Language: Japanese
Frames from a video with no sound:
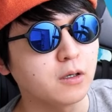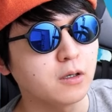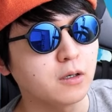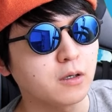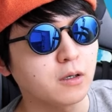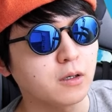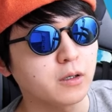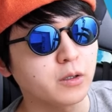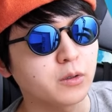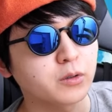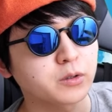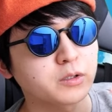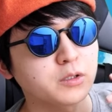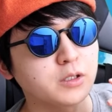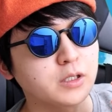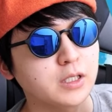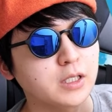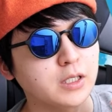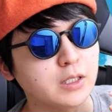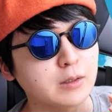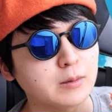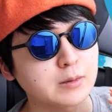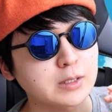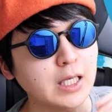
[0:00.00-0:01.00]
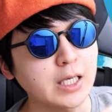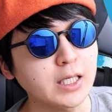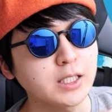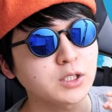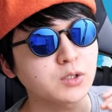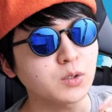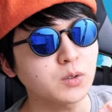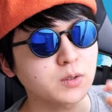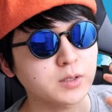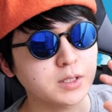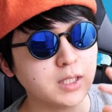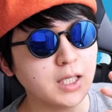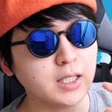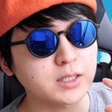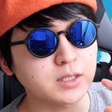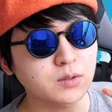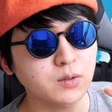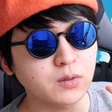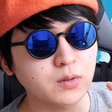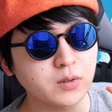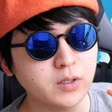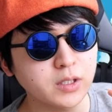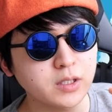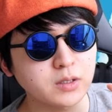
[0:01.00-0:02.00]
要するに最初のさ
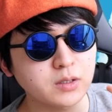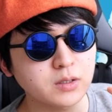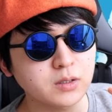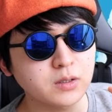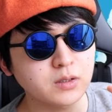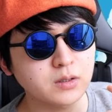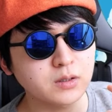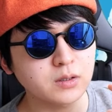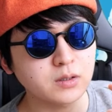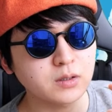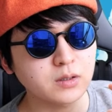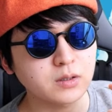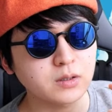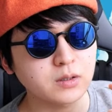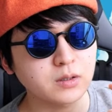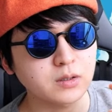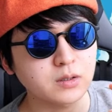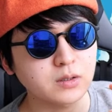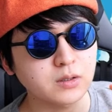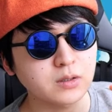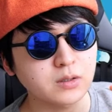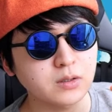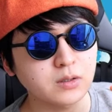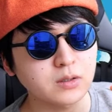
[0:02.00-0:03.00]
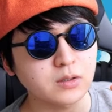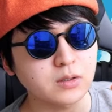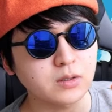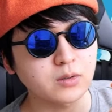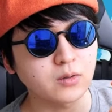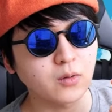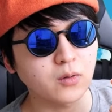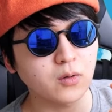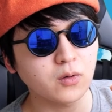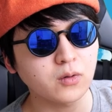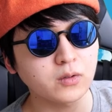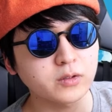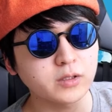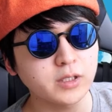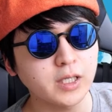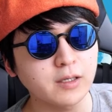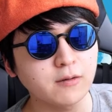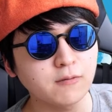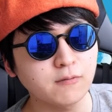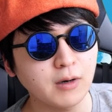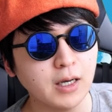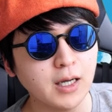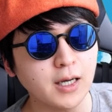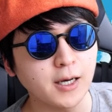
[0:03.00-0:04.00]
創立56
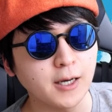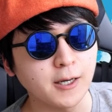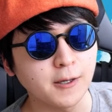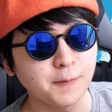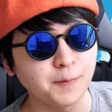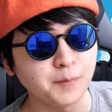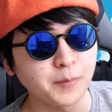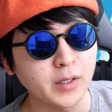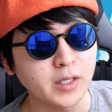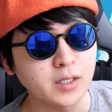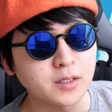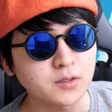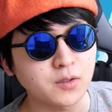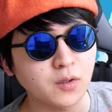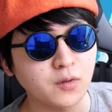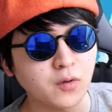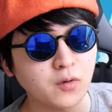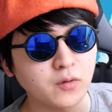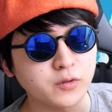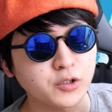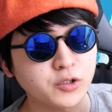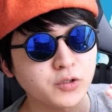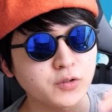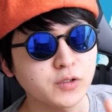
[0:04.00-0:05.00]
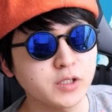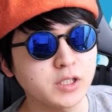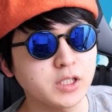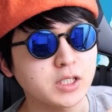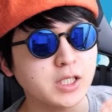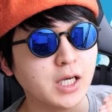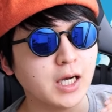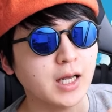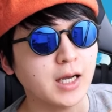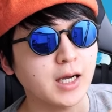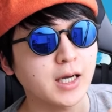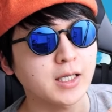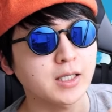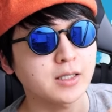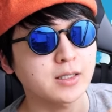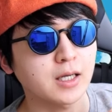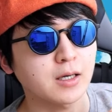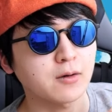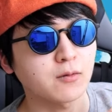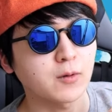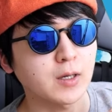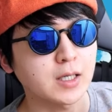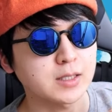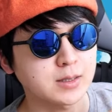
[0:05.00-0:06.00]
年はその中1から入っ
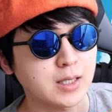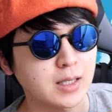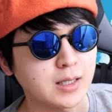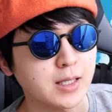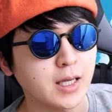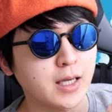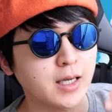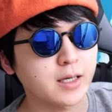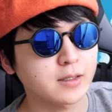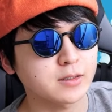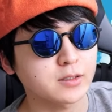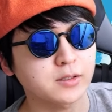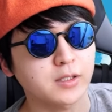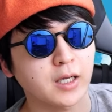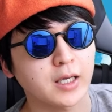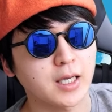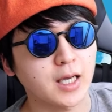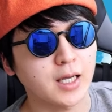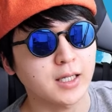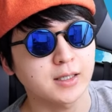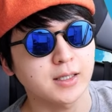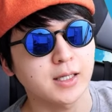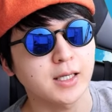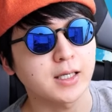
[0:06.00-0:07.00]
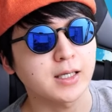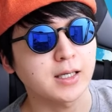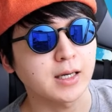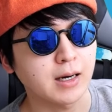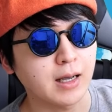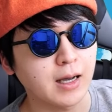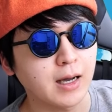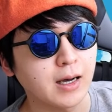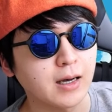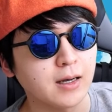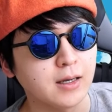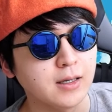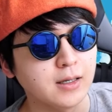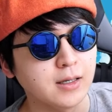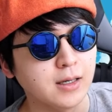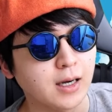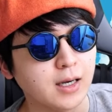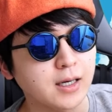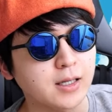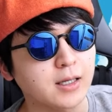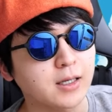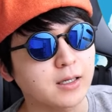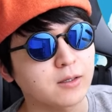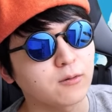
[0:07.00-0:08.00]
た子がさ大学受験やんないから
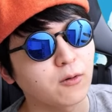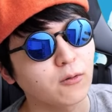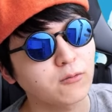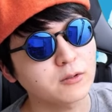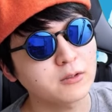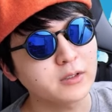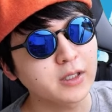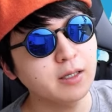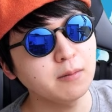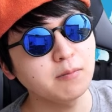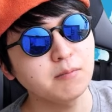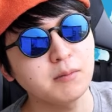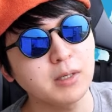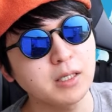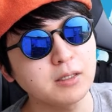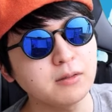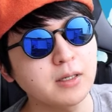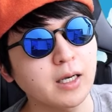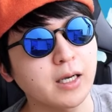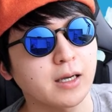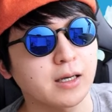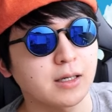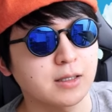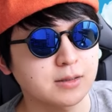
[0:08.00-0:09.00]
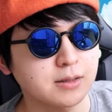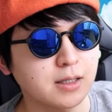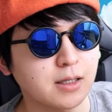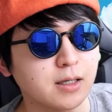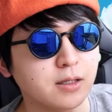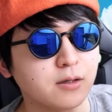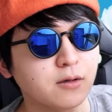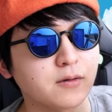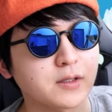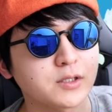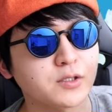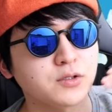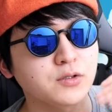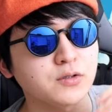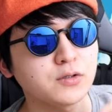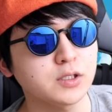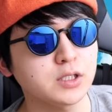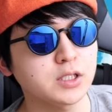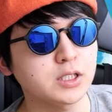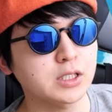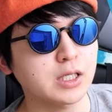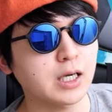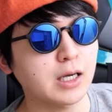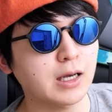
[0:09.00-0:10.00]
あれだけど6年目ぐらいからさ要は中
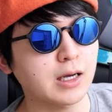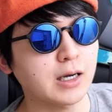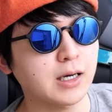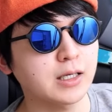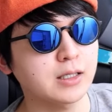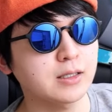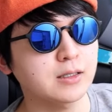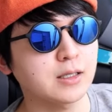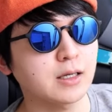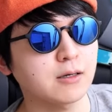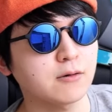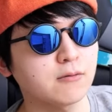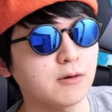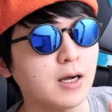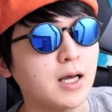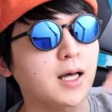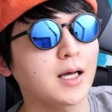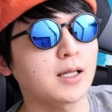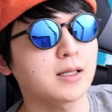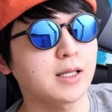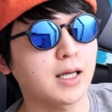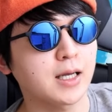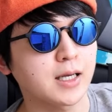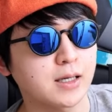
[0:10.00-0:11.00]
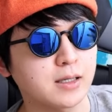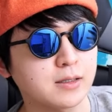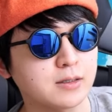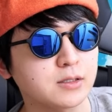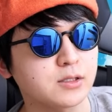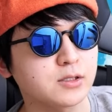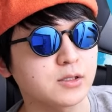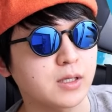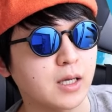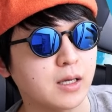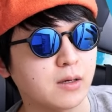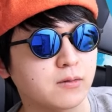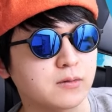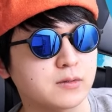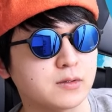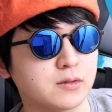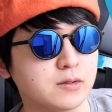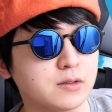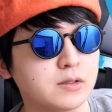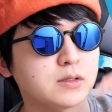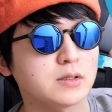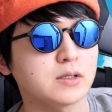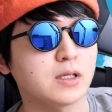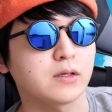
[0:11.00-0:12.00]
1から入った子が大学受験をす
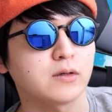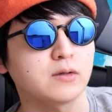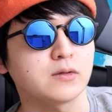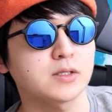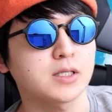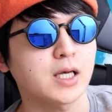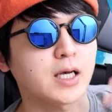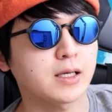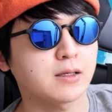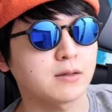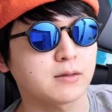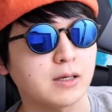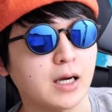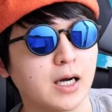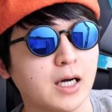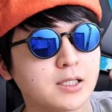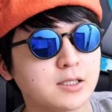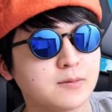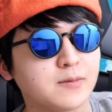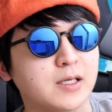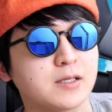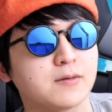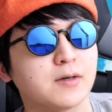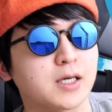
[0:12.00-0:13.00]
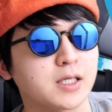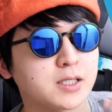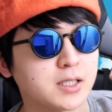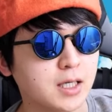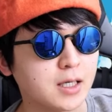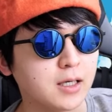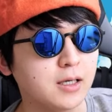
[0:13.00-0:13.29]
るっていうサイクルが始まるわけじゃん。